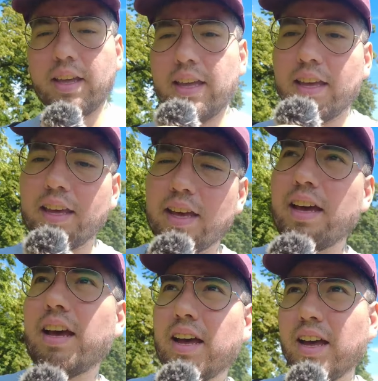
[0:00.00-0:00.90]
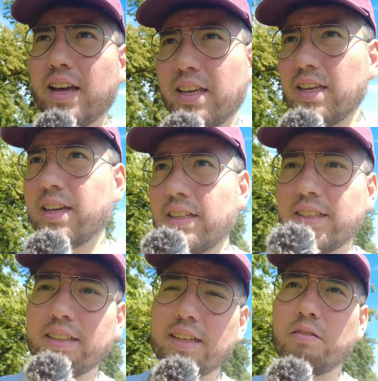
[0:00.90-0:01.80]
Eh, hay
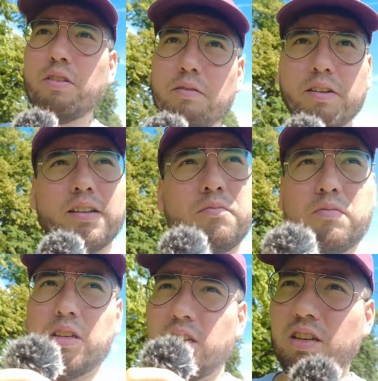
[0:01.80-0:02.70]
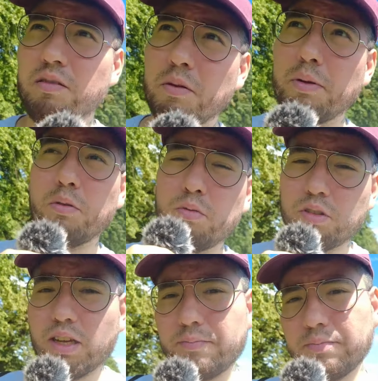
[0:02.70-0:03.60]
gente que tiene dudas, vale, eh, me
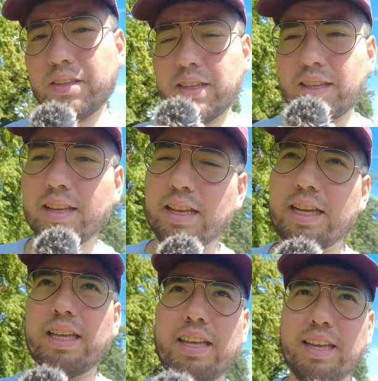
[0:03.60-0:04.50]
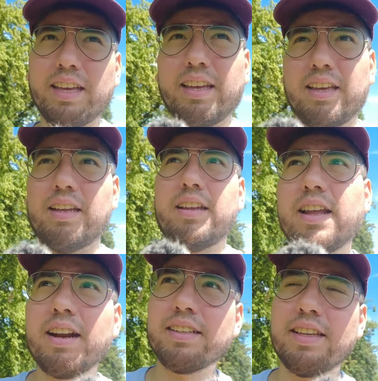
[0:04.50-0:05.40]
pregunta, y eh,
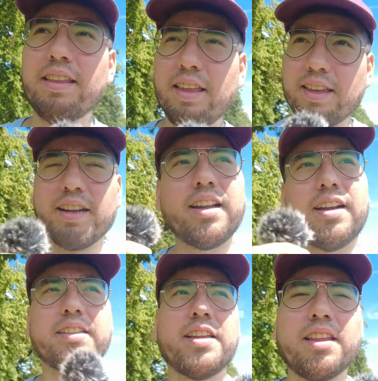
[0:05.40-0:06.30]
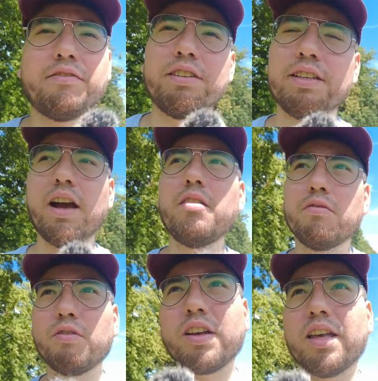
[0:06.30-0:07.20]
¿la residencia ya es la residencia fiscal
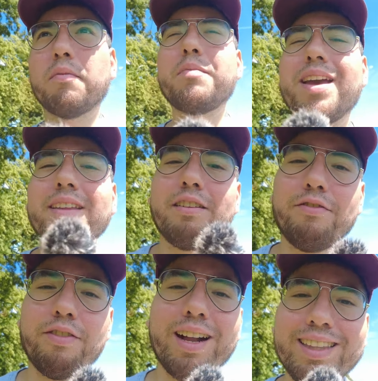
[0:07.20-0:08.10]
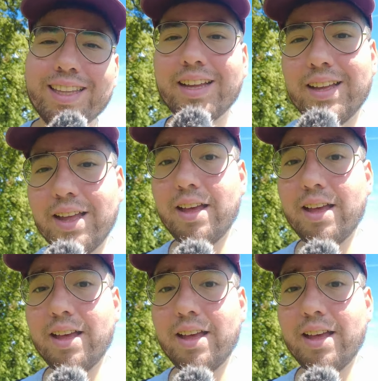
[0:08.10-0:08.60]
o qué me hace falta